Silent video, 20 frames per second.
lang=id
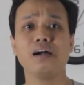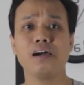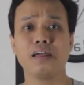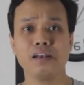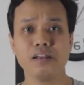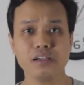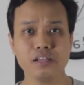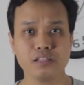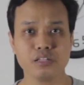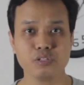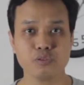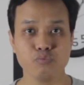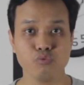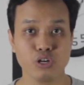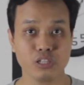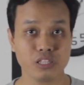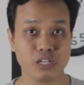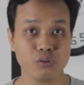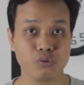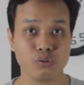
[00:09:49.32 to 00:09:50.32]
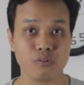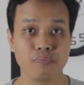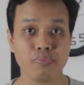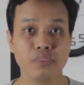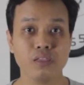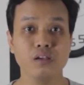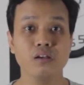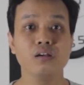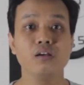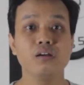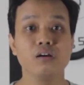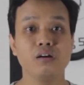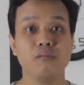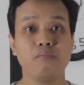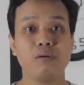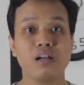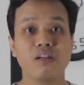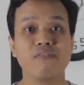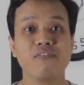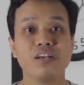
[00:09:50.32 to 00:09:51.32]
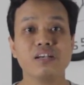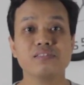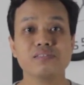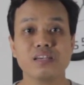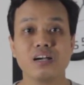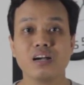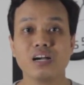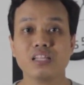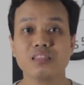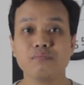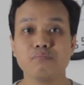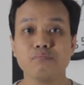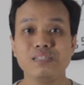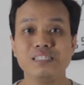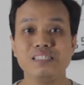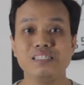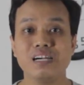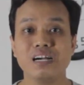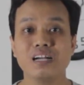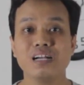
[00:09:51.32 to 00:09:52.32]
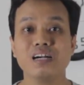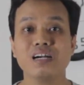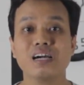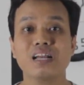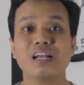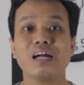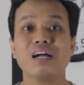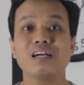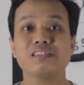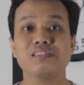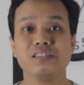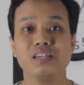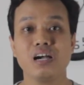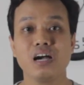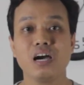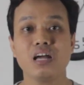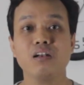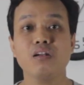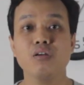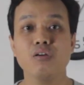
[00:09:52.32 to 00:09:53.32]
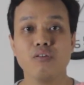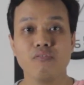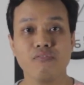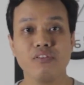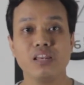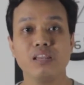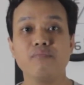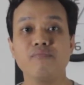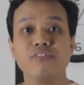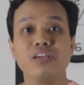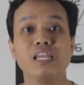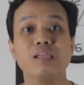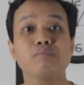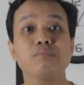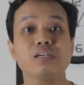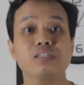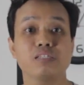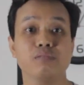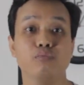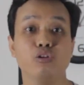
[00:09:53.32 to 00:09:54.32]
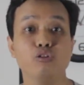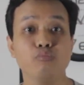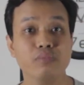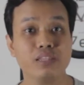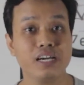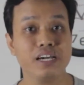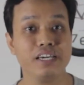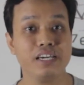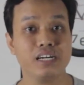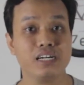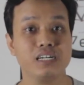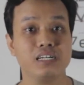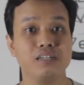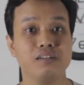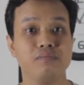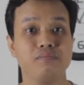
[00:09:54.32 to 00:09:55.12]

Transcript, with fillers: Karena kita semua tahu, Marvel sangat menjaga kerahasiaan film-filmnya sebelum tayang.